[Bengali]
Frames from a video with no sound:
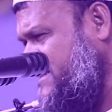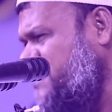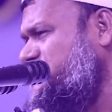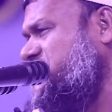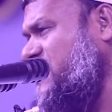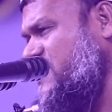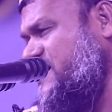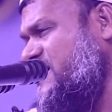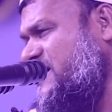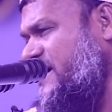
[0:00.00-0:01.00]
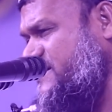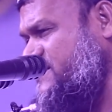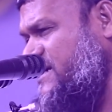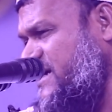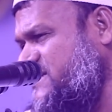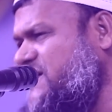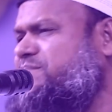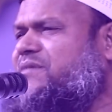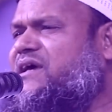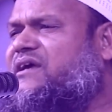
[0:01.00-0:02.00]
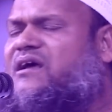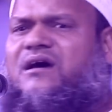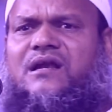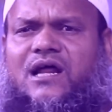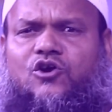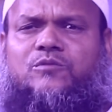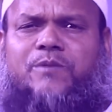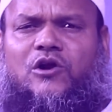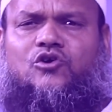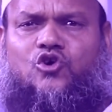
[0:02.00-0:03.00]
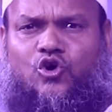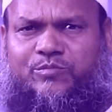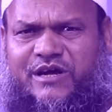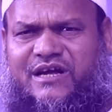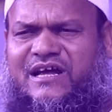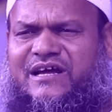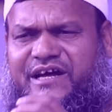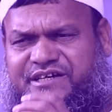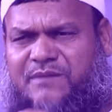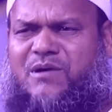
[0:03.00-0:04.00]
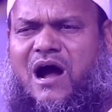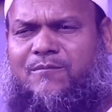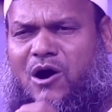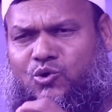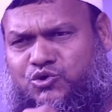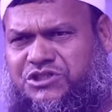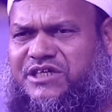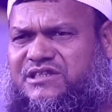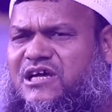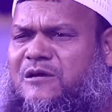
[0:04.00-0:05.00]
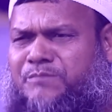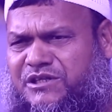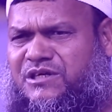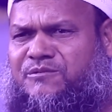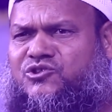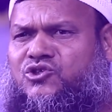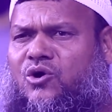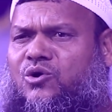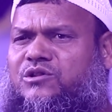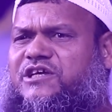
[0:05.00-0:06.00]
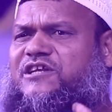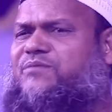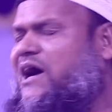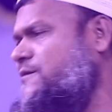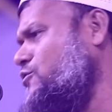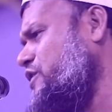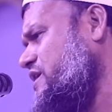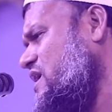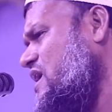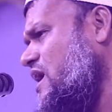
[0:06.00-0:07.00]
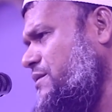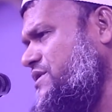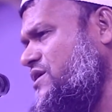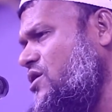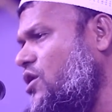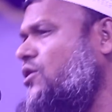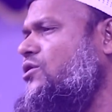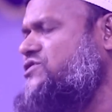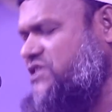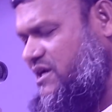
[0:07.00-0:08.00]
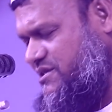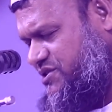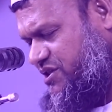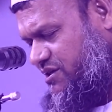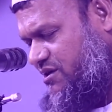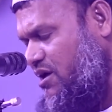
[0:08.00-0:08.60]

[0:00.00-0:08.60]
এতিম ছেলে একটা এতিম মেয়ে লালন পালন করবে এটা ভাবা উচিত পৃথিবীর সকল দিনই ভাই বোনের আমি অনুরোধ জানাচ্ছি